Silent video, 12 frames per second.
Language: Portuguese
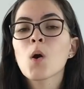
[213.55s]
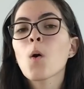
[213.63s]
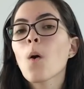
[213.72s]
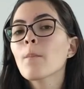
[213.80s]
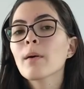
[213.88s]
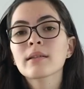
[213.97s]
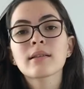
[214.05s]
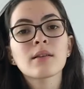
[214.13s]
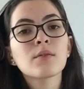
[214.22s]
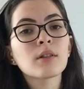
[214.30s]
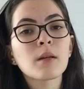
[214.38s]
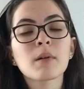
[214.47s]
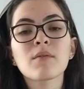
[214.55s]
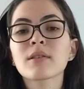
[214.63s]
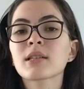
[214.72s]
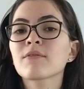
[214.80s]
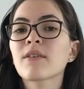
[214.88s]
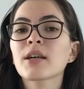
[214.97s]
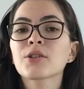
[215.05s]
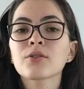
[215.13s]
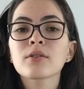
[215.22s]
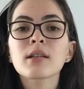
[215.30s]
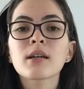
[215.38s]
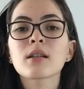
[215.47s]
Com o passar do tempo que você vai
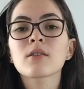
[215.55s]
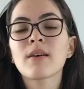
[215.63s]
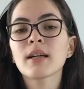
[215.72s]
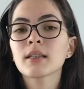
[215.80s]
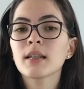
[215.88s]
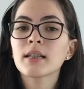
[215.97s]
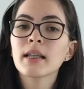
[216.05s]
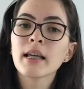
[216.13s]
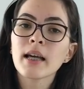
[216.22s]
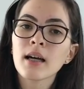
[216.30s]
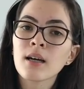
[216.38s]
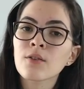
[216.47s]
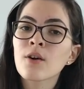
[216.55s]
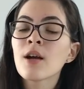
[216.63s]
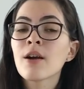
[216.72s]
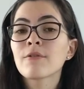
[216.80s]
estudando, vai se dedicando,